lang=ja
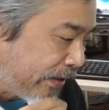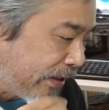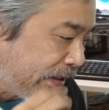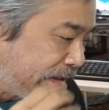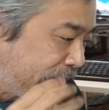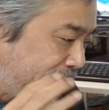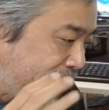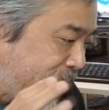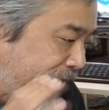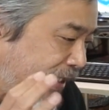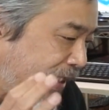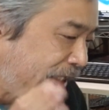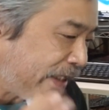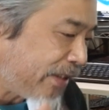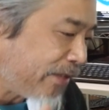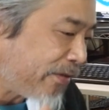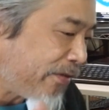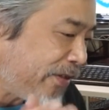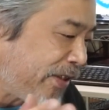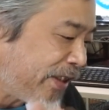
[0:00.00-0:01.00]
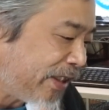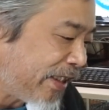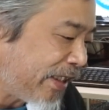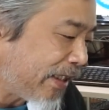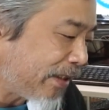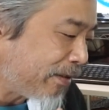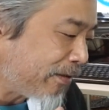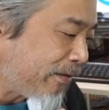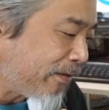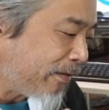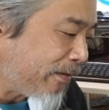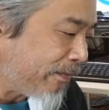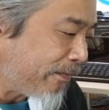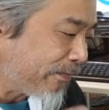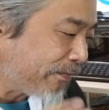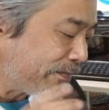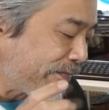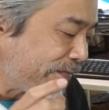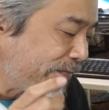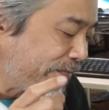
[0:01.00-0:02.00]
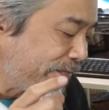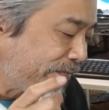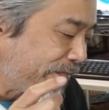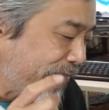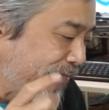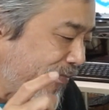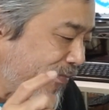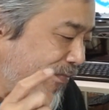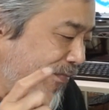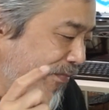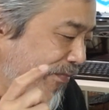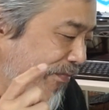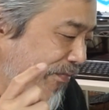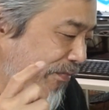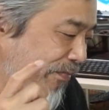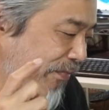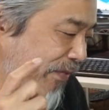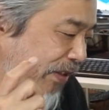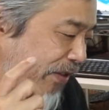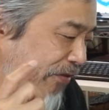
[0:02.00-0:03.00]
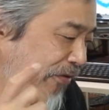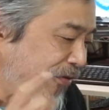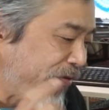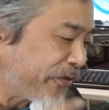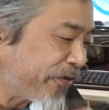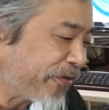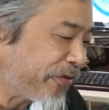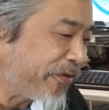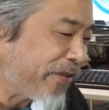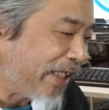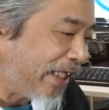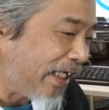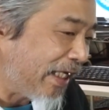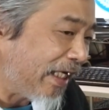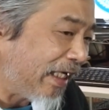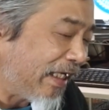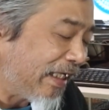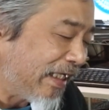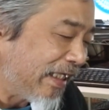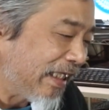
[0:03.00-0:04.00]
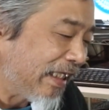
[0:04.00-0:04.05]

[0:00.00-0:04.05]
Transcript: ですから現状維持派と軍縮派、